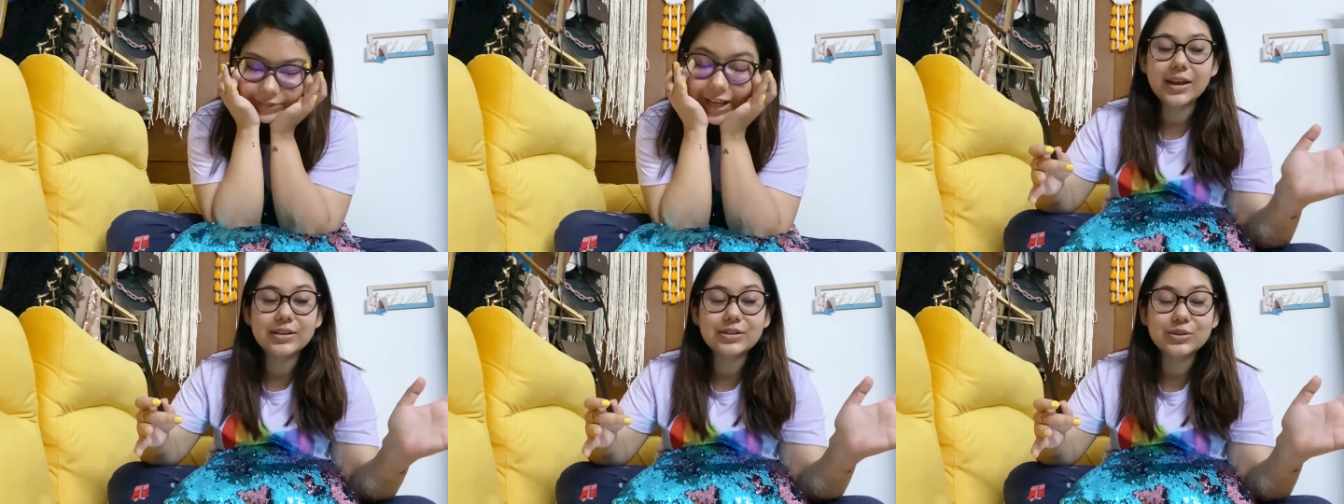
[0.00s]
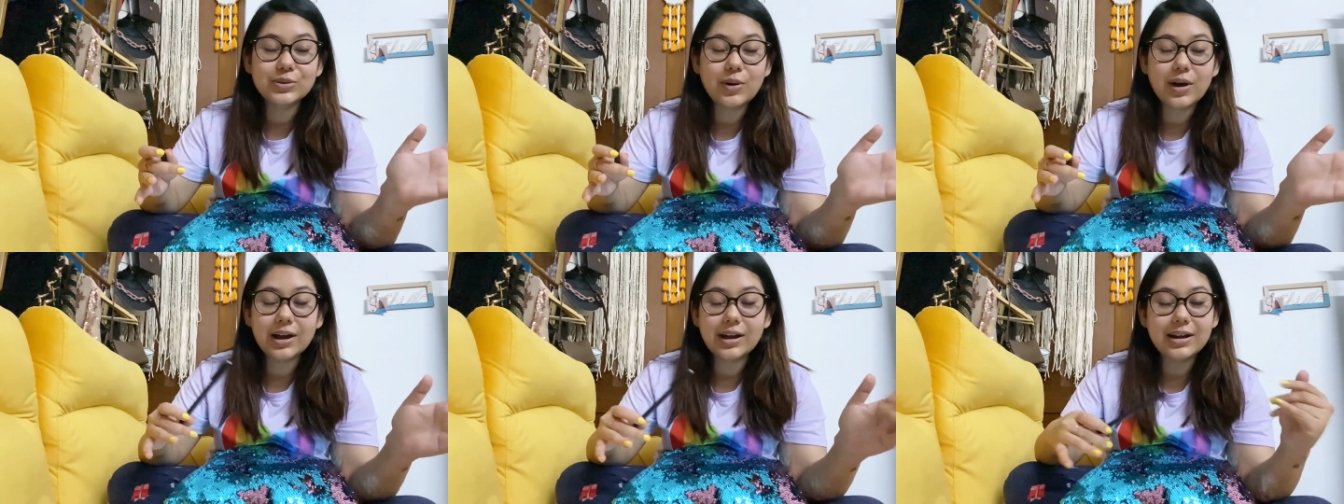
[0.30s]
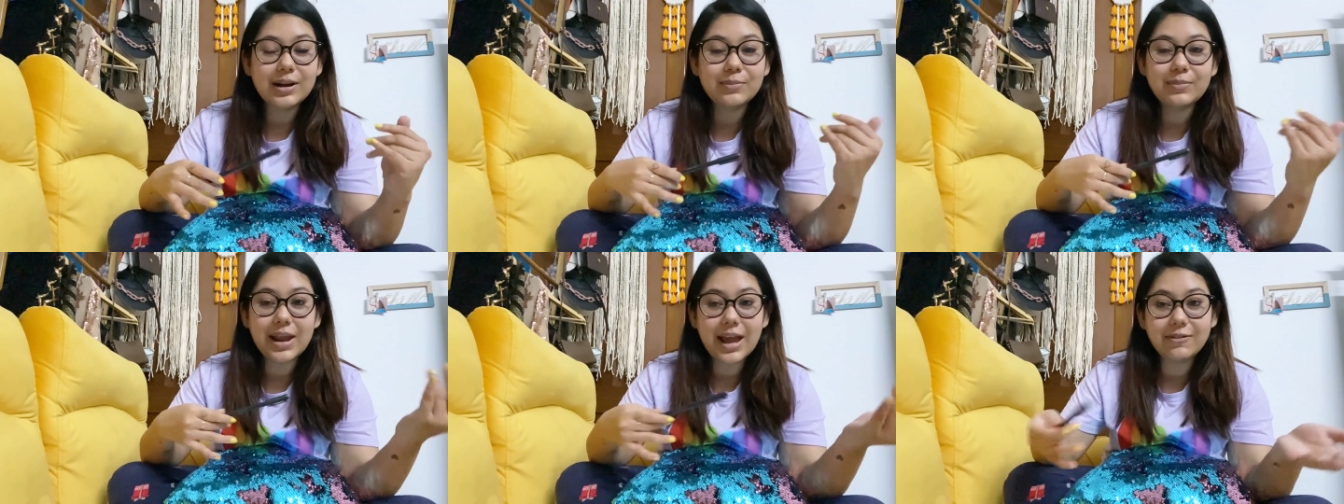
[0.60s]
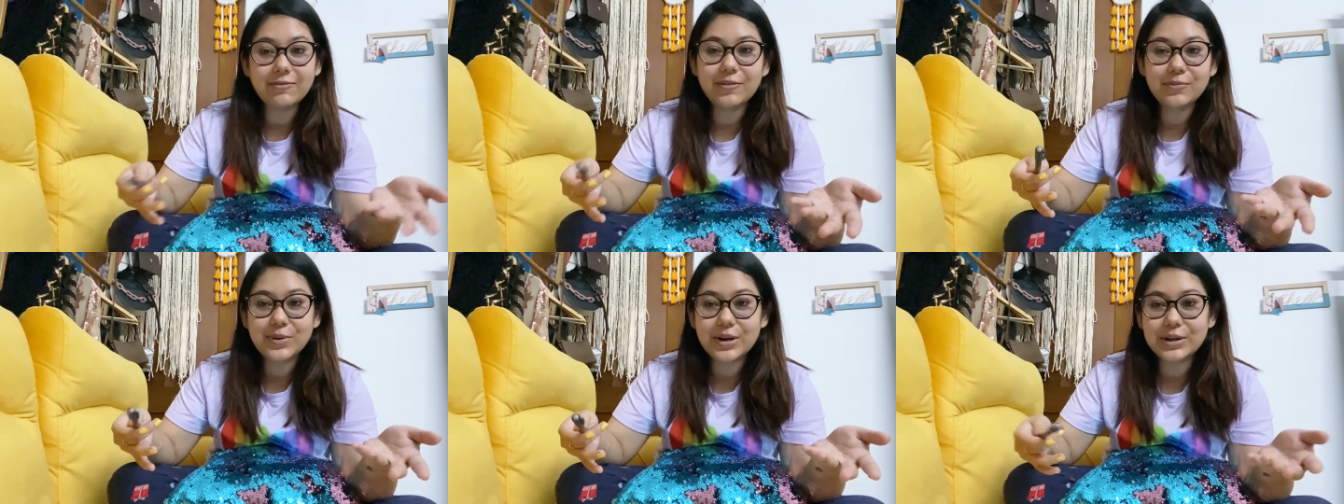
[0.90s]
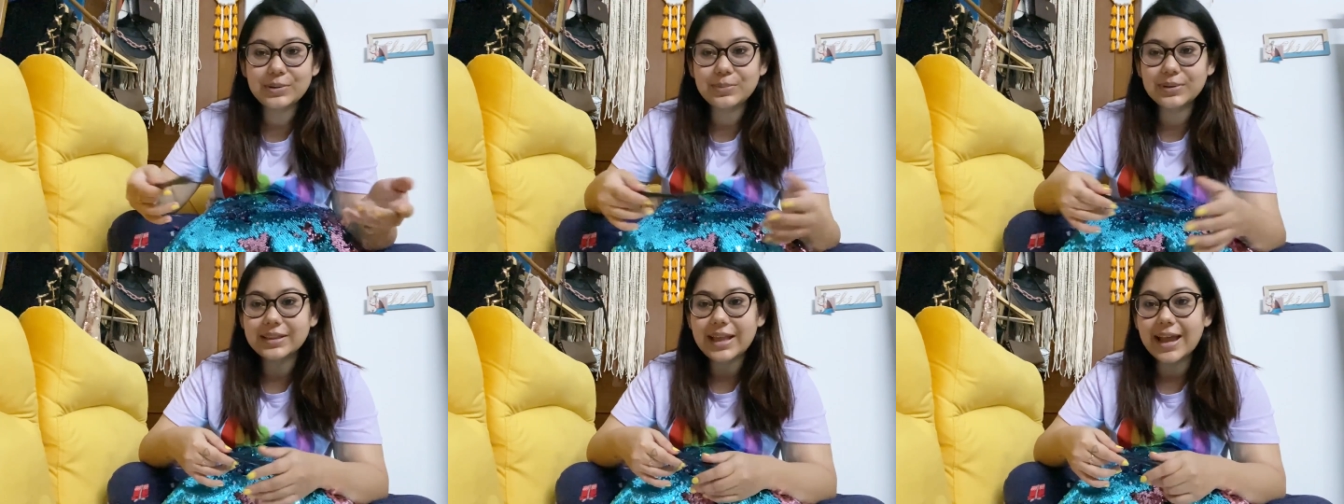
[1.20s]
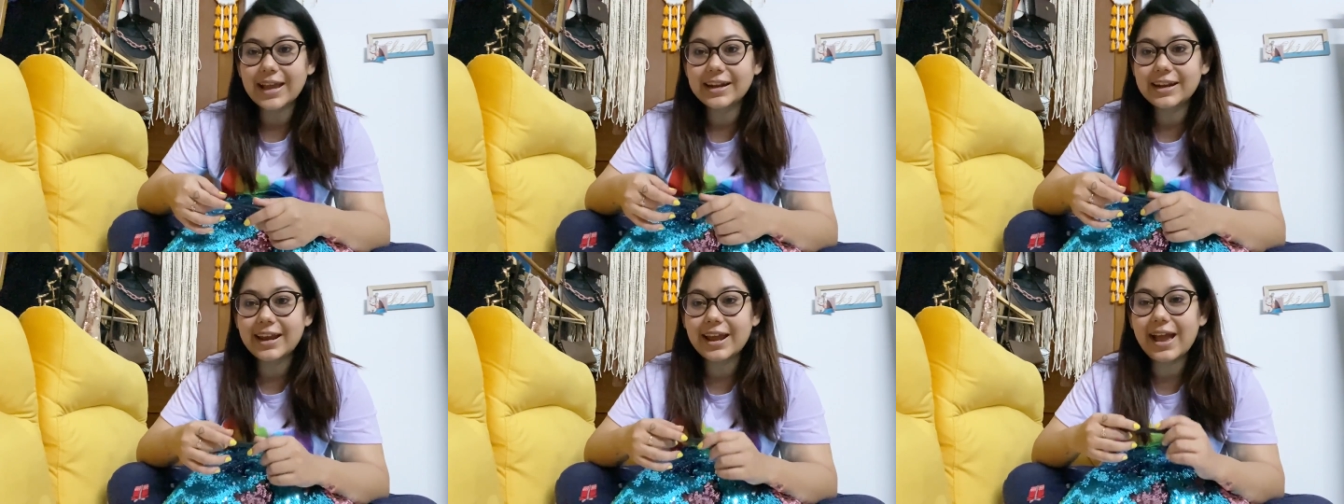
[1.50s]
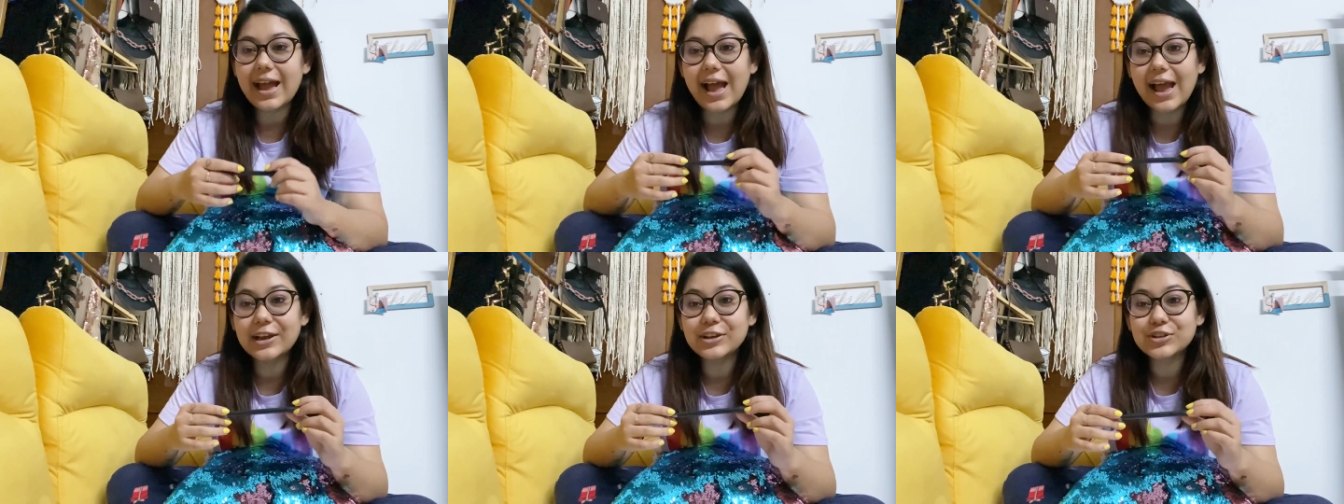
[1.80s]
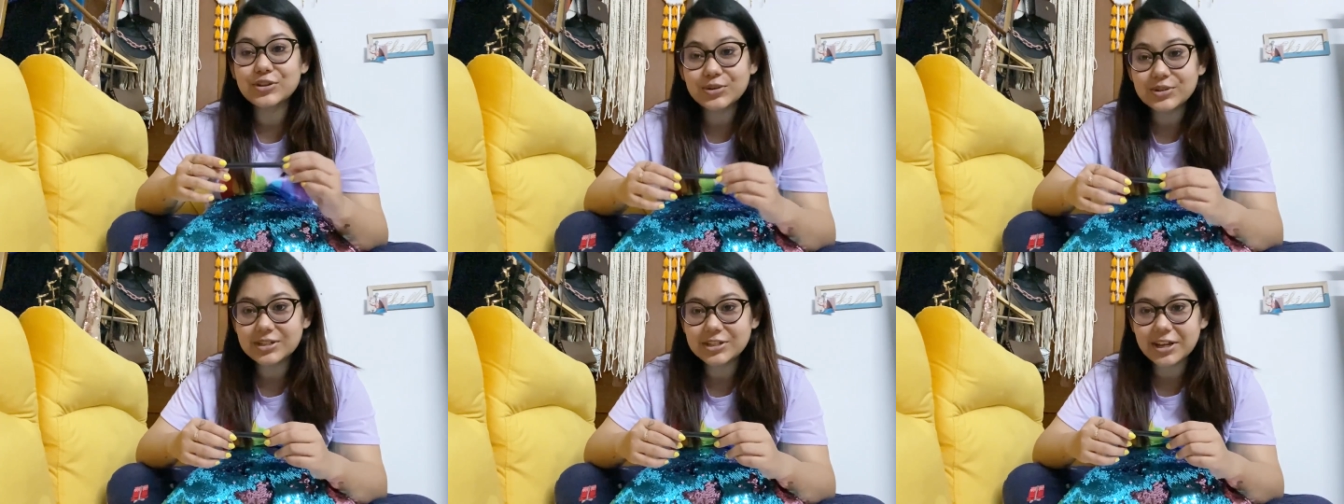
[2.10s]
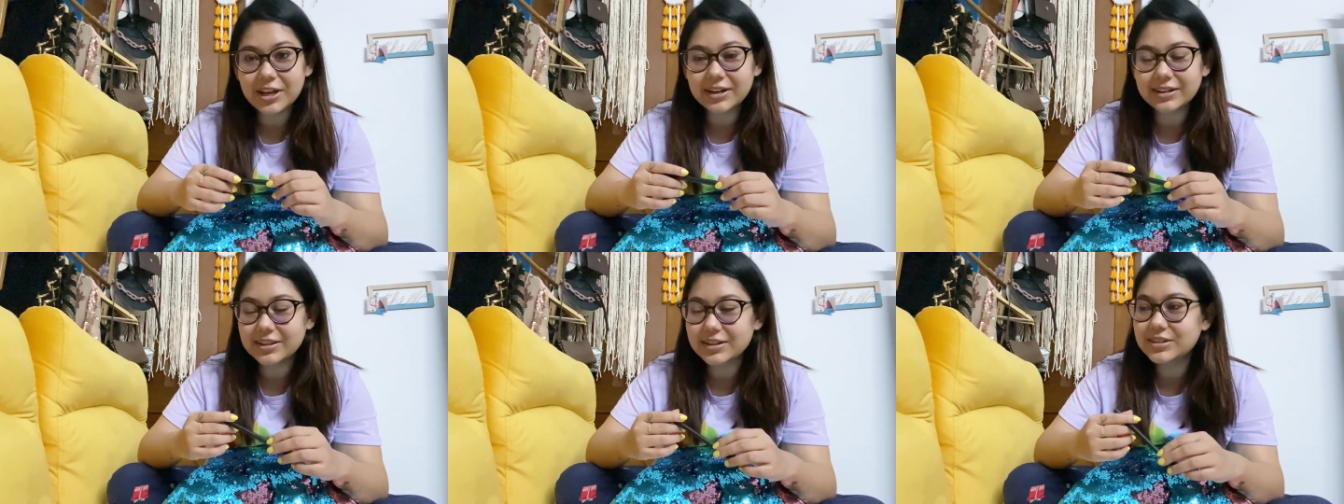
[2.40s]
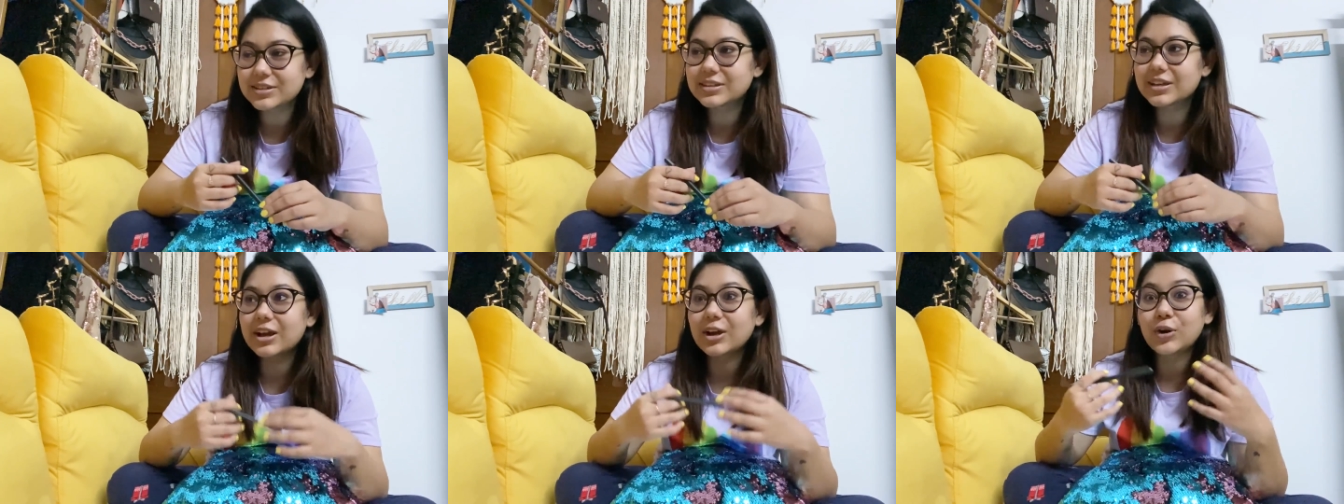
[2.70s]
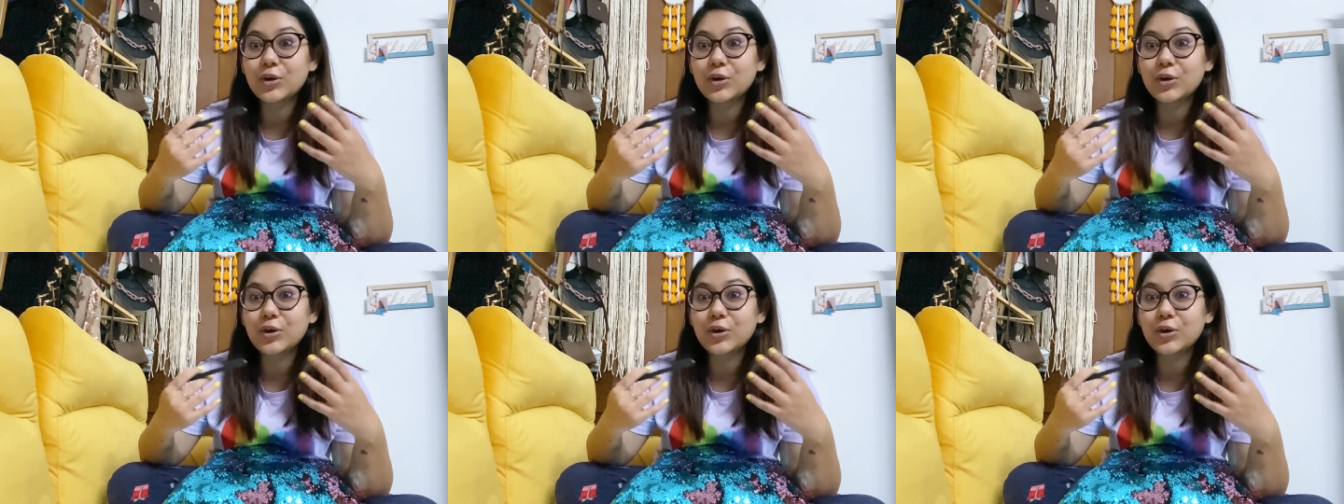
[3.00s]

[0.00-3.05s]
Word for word: Okay, so अगर हम लाइफ अपडेट बता रहे हैं आई शुड शेयर दिस